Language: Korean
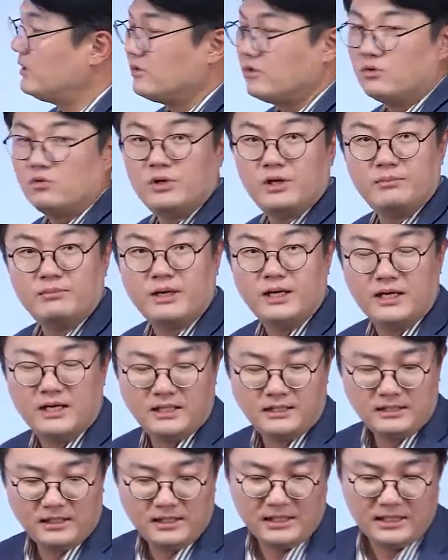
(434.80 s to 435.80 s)

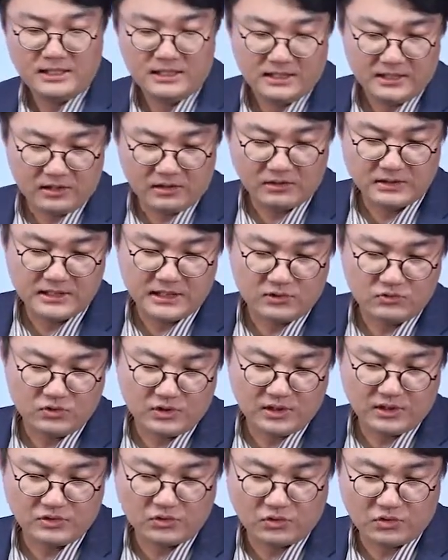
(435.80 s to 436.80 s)
경우에만
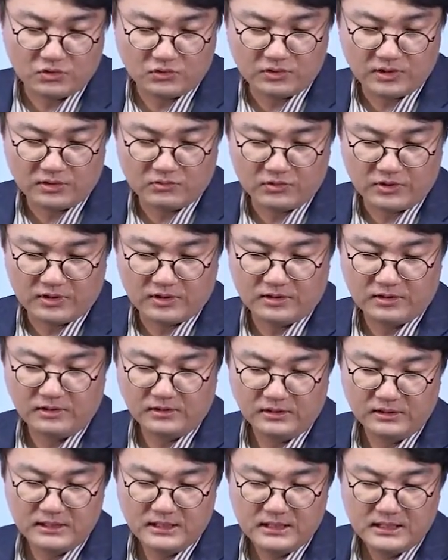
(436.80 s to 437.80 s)
영장주의가 적용되고요
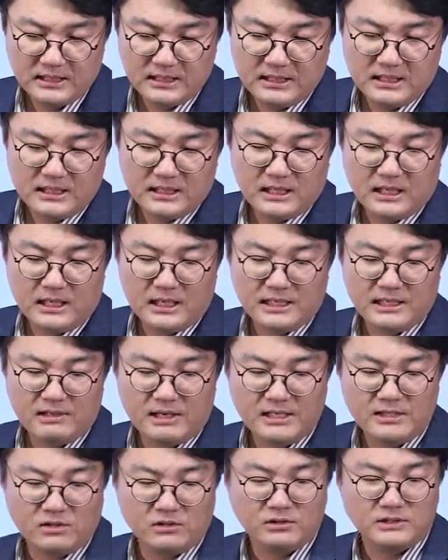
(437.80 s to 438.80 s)
어,
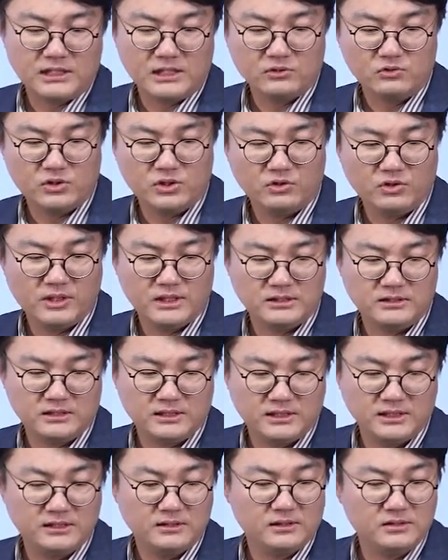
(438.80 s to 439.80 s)
이러한 영장주의로 인해서
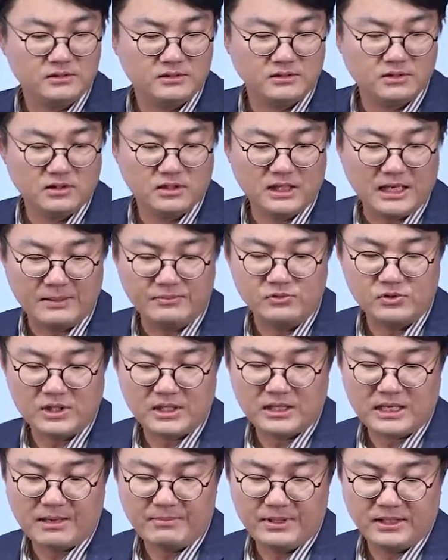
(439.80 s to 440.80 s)
디지털 증거를
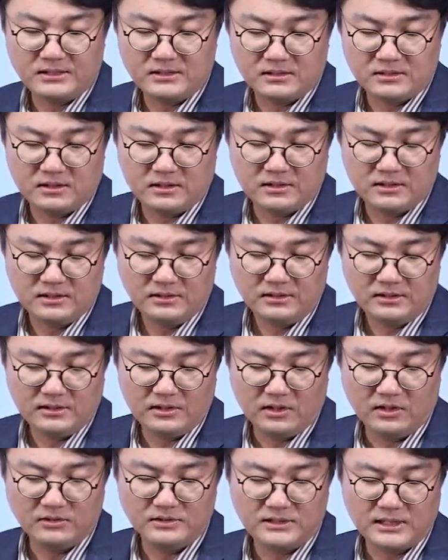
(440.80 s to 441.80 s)
압수함에 있어서는
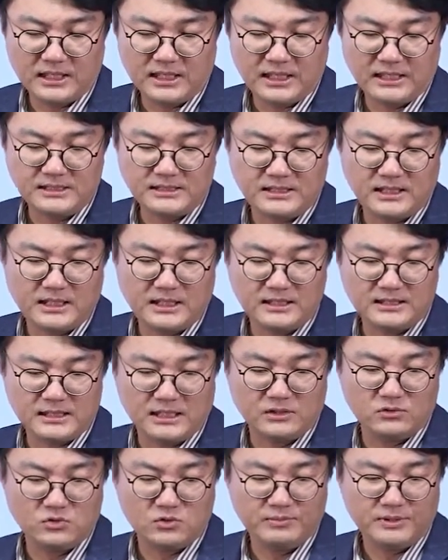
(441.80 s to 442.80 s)
영장에 기재된
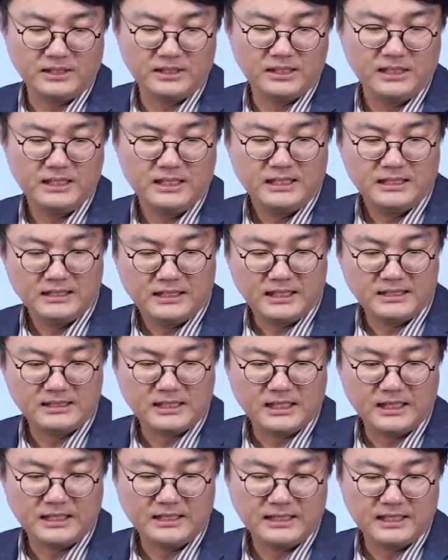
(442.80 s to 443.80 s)
장소 및
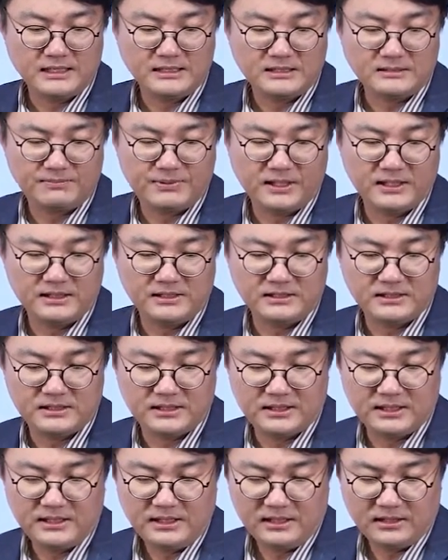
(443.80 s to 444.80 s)
대상에 대한
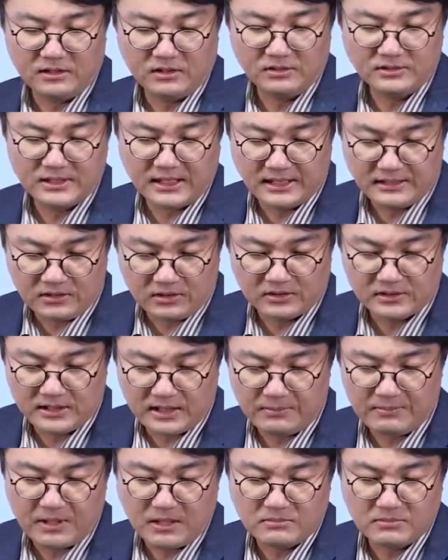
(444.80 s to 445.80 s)
집행인지, 영장이
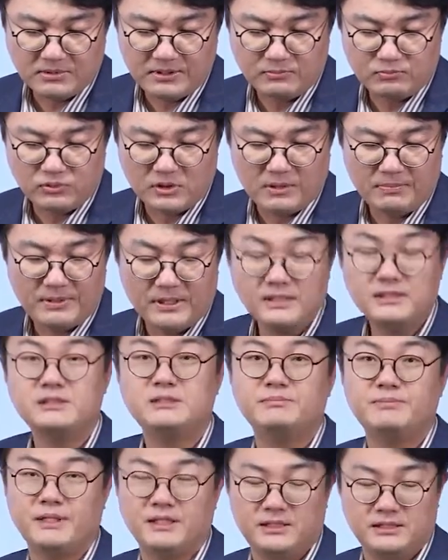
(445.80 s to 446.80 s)
적시된 방법에 부합하는
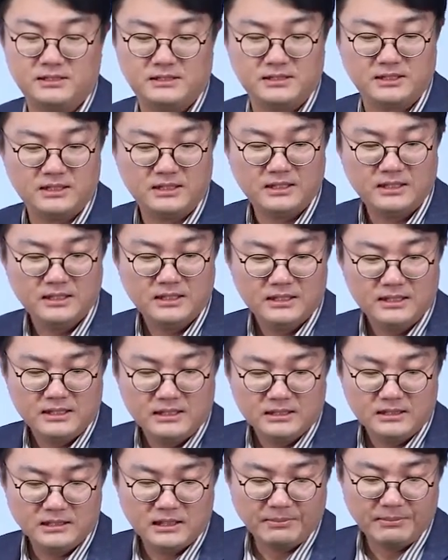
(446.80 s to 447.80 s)
집행인지,
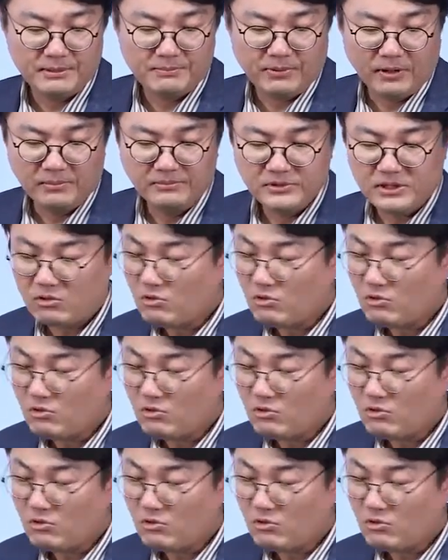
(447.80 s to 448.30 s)
그 다음에 범죄